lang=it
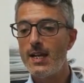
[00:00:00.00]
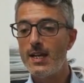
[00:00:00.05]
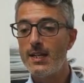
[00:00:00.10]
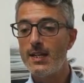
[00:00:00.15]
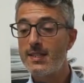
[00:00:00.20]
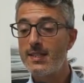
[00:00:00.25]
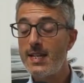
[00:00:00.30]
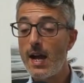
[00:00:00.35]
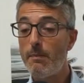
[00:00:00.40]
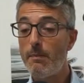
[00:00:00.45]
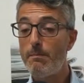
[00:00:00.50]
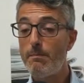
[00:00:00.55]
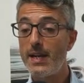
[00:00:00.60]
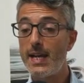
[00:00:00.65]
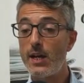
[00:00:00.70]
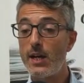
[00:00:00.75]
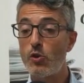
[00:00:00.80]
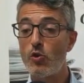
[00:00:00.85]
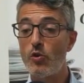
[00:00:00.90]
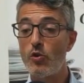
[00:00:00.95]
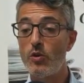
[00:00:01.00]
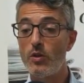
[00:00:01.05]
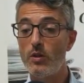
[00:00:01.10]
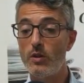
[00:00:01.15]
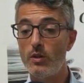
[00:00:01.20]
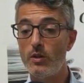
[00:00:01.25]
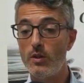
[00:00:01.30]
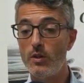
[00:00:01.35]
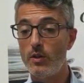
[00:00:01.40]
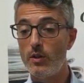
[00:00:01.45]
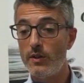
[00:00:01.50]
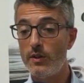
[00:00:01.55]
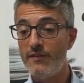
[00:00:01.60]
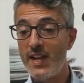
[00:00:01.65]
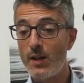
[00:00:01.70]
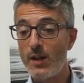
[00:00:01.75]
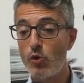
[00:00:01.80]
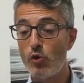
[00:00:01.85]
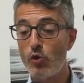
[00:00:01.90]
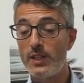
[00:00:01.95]
si applicano,
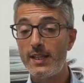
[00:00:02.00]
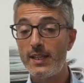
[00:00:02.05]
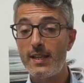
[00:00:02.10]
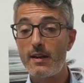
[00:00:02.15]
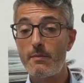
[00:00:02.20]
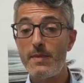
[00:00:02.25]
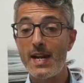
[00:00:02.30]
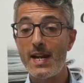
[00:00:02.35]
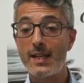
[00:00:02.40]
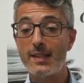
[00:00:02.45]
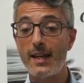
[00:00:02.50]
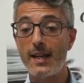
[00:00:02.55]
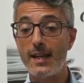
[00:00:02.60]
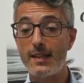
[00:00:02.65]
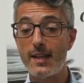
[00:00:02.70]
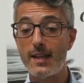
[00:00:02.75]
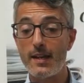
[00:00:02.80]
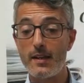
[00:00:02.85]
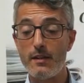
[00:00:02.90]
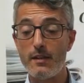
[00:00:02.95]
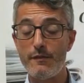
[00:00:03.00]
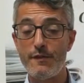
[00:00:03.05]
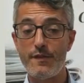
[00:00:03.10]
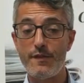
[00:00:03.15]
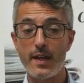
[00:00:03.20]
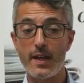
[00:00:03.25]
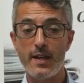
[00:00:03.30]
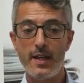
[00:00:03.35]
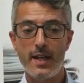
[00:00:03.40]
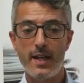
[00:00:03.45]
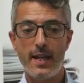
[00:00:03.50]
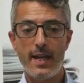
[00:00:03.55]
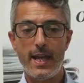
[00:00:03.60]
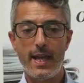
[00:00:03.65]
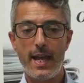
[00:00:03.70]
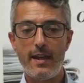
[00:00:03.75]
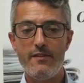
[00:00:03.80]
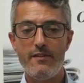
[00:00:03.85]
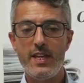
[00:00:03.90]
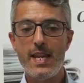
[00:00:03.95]
vengono determinate le tariffe.
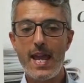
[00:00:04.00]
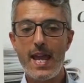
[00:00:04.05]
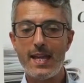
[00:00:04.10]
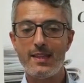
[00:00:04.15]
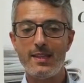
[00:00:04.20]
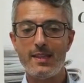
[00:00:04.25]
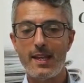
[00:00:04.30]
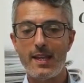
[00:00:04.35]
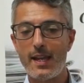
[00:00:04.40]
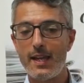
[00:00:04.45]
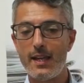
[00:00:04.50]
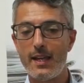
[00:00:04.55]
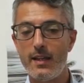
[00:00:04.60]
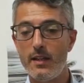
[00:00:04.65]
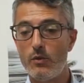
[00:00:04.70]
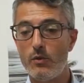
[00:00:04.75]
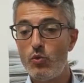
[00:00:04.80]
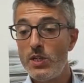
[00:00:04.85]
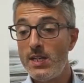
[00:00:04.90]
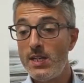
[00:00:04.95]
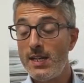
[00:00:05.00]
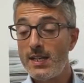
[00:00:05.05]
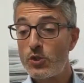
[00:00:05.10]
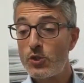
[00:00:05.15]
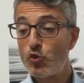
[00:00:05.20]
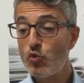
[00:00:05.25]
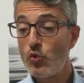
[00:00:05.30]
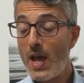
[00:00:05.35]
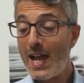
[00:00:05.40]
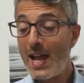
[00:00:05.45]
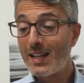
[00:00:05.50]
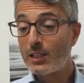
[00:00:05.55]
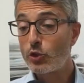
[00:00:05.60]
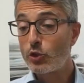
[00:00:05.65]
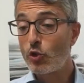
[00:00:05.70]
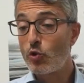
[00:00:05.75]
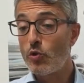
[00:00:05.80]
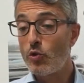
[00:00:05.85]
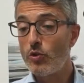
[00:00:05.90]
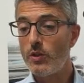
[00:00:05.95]
È evidente quindi nessun
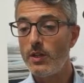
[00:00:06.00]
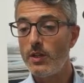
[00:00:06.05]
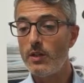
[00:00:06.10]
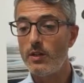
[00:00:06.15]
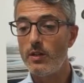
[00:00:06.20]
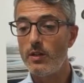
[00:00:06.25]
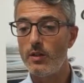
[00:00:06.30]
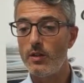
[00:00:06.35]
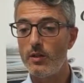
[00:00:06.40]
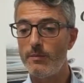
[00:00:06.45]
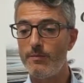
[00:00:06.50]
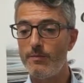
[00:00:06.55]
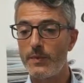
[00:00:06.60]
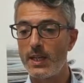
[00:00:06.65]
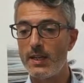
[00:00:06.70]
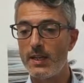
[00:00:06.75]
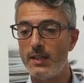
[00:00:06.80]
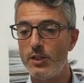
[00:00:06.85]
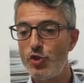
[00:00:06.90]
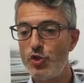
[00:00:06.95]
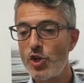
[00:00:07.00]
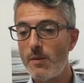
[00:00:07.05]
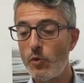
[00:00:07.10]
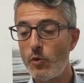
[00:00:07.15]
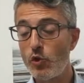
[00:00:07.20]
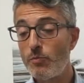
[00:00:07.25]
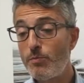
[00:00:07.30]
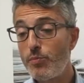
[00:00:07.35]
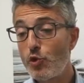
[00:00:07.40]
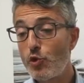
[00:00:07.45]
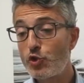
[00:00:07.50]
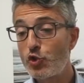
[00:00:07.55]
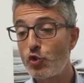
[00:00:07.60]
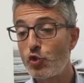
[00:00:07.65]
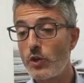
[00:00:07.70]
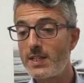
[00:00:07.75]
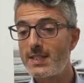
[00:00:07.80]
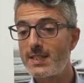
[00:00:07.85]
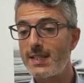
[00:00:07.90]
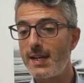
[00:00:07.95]
altro ehm, eh, diciamo, non
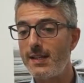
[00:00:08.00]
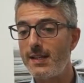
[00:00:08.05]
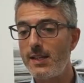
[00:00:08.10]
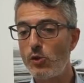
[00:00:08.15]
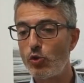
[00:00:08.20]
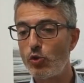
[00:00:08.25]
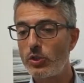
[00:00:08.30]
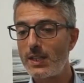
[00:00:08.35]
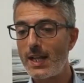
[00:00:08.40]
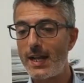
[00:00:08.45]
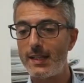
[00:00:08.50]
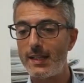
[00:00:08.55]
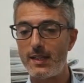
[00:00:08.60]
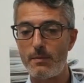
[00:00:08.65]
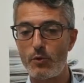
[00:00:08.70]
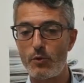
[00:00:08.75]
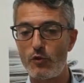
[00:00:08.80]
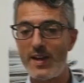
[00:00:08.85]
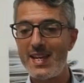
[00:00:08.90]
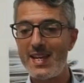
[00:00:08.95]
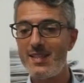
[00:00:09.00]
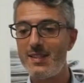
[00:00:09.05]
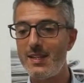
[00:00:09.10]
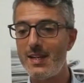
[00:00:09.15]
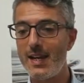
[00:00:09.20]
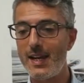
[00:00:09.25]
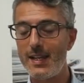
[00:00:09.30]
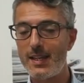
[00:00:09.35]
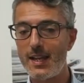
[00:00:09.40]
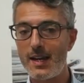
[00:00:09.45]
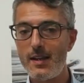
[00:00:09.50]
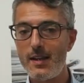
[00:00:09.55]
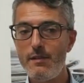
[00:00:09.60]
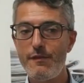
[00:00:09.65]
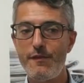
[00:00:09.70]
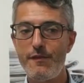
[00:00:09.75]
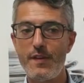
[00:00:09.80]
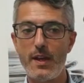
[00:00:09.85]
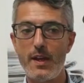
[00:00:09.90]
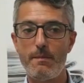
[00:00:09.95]
possono essere dirottati i proventi delle
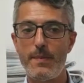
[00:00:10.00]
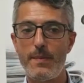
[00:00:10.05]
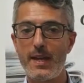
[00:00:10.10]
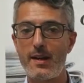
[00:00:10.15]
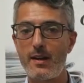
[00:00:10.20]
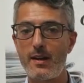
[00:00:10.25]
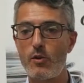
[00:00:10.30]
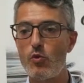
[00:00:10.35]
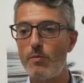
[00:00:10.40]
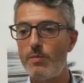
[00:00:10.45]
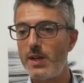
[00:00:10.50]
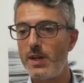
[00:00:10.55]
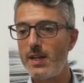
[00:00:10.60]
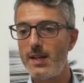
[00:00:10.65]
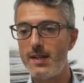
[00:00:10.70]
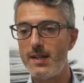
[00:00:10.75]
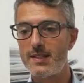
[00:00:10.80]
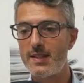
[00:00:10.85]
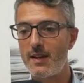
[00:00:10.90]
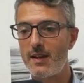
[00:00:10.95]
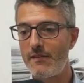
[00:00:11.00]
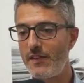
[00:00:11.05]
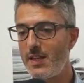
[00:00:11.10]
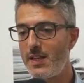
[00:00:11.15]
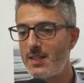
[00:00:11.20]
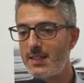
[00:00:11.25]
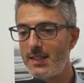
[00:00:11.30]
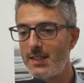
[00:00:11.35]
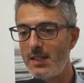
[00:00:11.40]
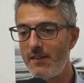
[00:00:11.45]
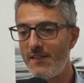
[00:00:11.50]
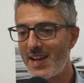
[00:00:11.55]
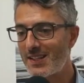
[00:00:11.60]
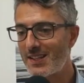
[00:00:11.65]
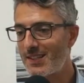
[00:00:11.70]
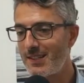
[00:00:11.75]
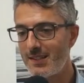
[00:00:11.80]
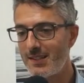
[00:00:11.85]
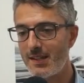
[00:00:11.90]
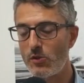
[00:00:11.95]
tariffe per coprire servizi
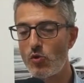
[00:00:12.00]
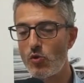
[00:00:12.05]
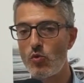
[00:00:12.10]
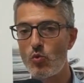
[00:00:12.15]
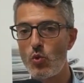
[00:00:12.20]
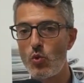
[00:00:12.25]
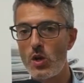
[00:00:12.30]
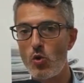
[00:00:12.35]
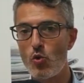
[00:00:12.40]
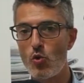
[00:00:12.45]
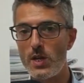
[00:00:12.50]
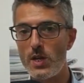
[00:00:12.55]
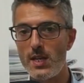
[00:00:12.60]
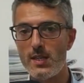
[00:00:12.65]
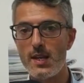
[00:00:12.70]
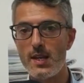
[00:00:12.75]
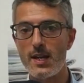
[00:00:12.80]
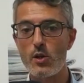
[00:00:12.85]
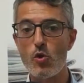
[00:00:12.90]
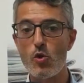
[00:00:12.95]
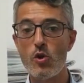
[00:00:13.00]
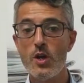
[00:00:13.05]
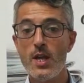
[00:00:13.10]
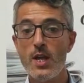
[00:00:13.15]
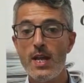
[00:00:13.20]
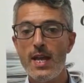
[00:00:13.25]
diversi se non quello idrico